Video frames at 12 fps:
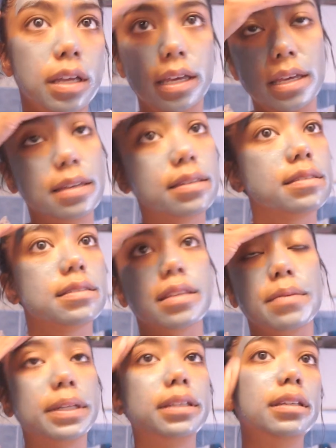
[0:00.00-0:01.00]
e
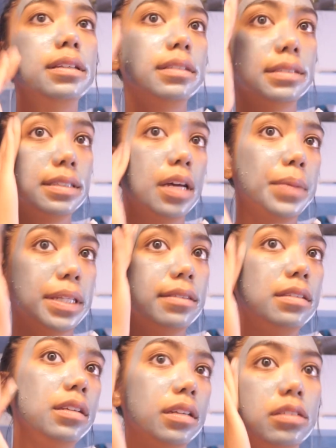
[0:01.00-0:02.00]
stamattina,
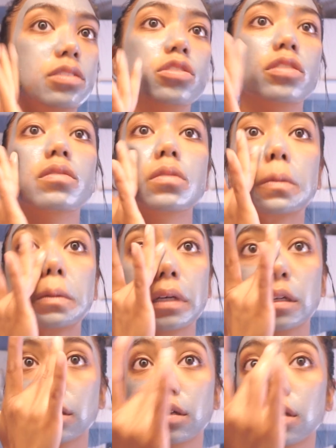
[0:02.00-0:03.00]
stamattina dicevo
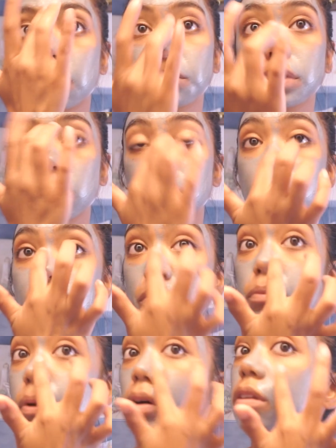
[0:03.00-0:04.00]
scusate mi tocca
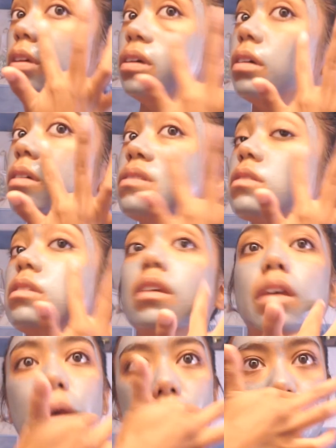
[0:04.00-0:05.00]
un po' di
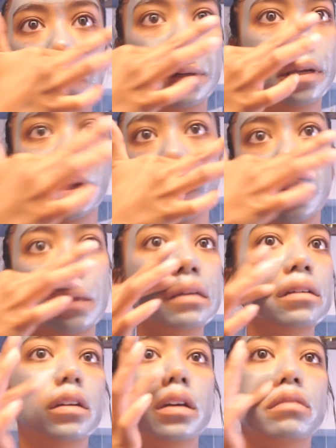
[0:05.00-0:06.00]
skincare perché
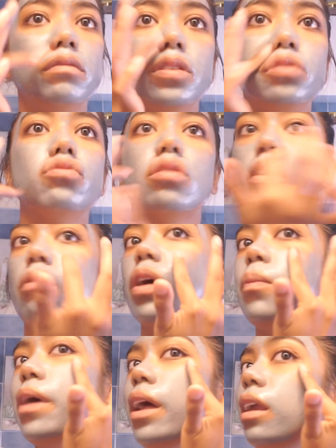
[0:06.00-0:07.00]
vi giuro ho
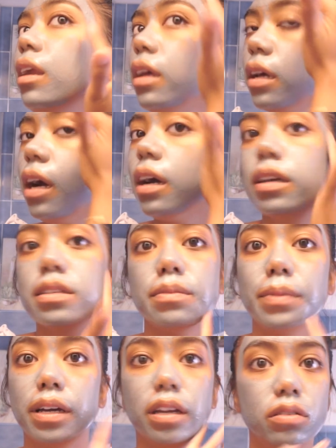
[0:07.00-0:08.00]
una pelle anche se
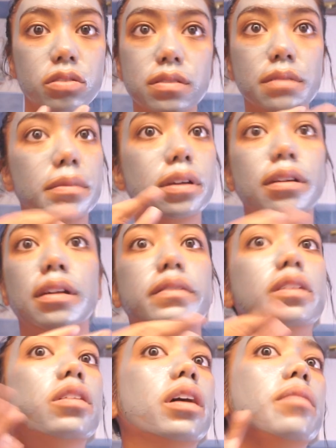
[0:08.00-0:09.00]
magari non sembra dalla
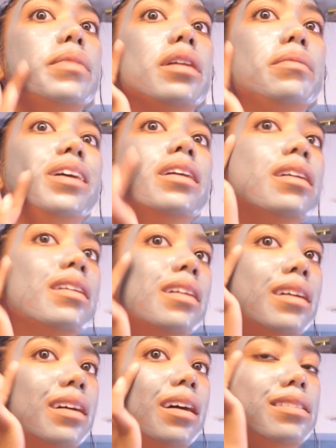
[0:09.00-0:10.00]
videocamera ma
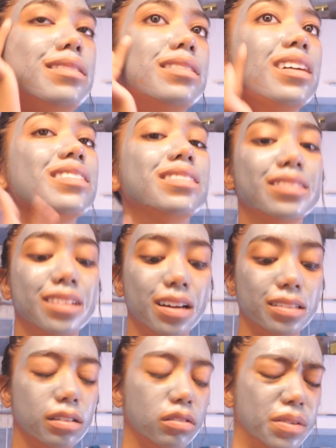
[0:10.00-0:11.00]
è
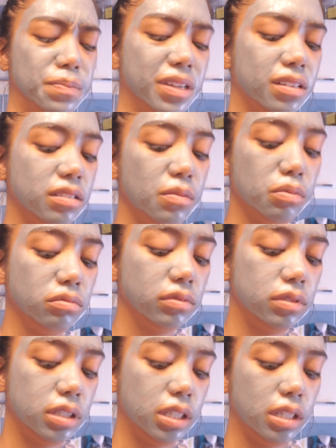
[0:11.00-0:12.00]
disastrata è piena di
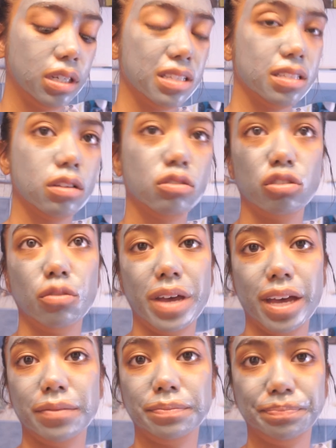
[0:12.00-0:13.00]
puntini che secondo
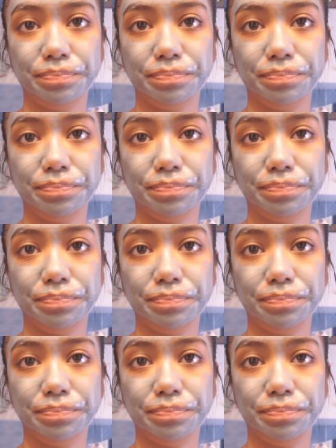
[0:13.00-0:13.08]
me